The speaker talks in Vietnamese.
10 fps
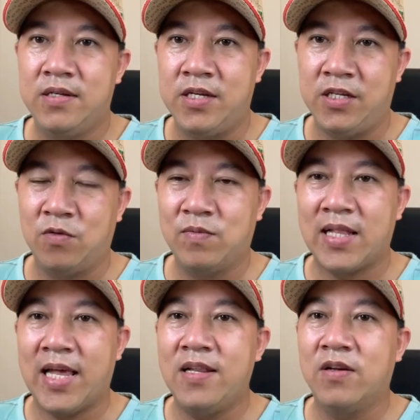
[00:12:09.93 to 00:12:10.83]
thì chúng
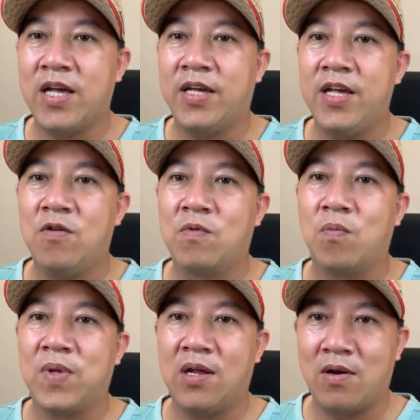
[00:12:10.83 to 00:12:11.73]
ta thấy nó kỳ kỳ cục
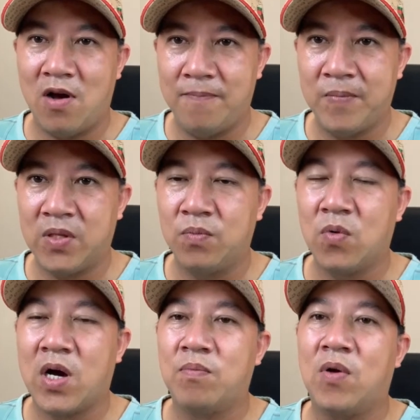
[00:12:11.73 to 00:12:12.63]
cục thế nào đó mà chúng
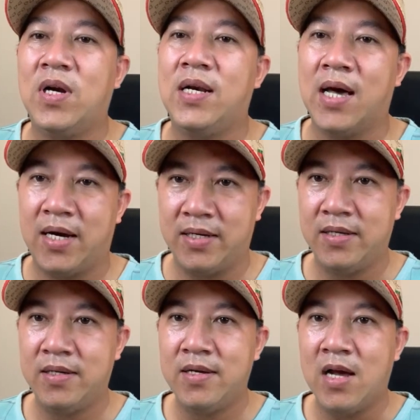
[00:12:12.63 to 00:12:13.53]
tôi không nói lên lời.
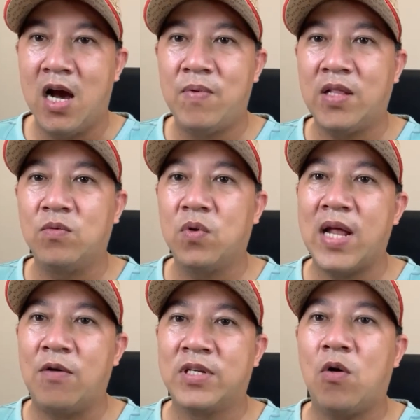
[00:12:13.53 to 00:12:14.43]
Không lẽ chúng tôi
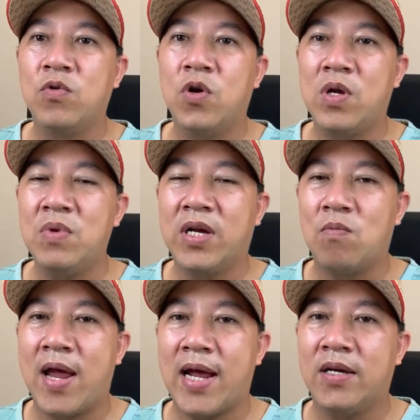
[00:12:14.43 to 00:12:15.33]
đào sâu vô giống như
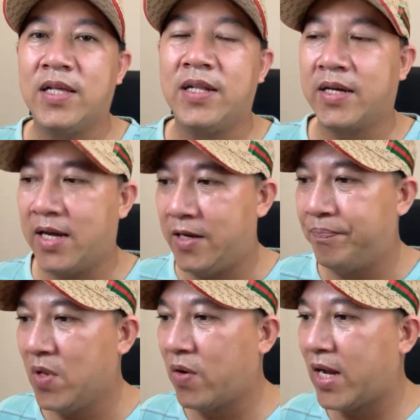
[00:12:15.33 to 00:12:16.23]
công an nữa thì nó kỳ.
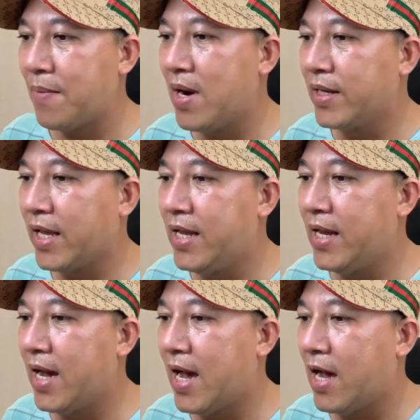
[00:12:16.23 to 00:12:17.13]
Ok, cảm ơn
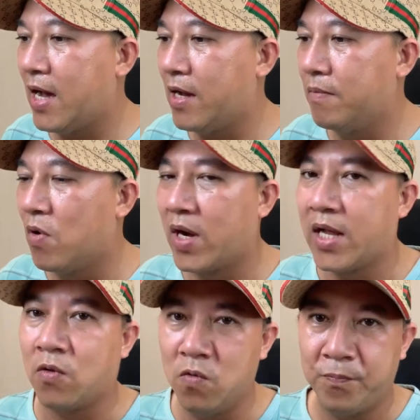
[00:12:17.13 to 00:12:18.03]
chị Bùi
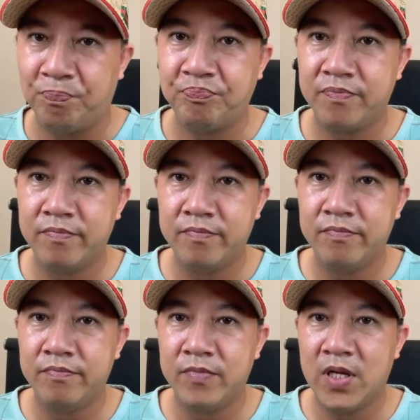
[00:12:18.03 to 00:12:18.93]
Khả Tú.
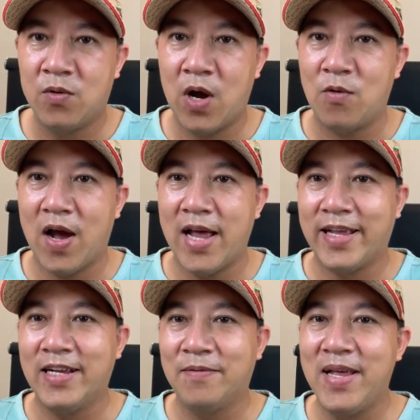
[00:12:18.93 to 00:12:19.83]
Khoái
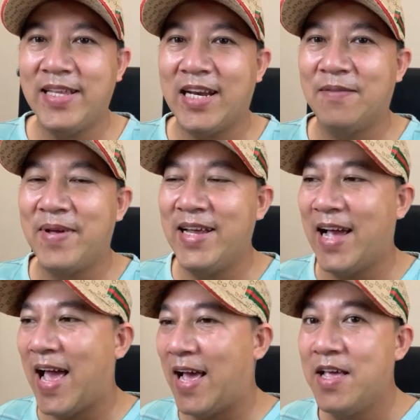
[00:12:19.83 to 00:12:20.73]
chị nước
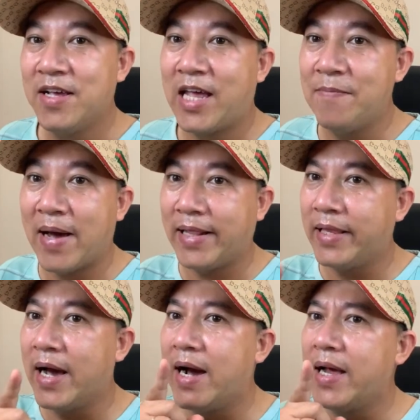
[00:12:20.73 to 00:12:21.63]
miếng, ha. Kim
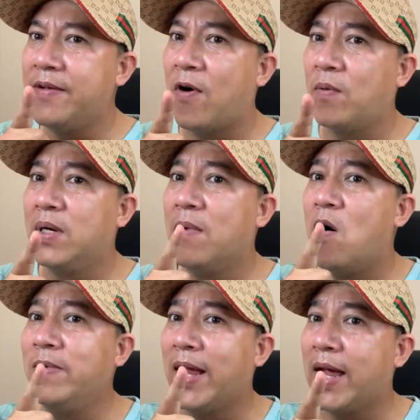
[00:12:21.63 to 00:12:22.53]
Anh nhớ iPhone
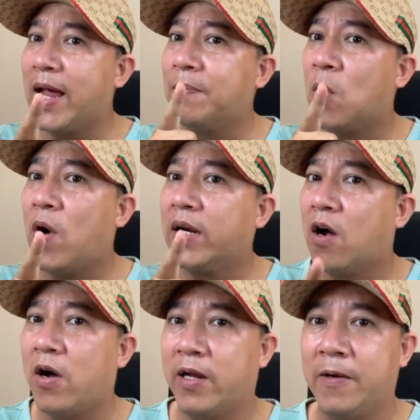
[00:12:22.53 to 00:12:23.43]
14 nghe, em thua anh
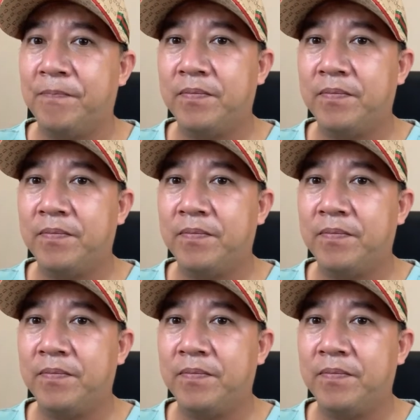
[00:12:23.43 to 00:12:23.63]
rồi.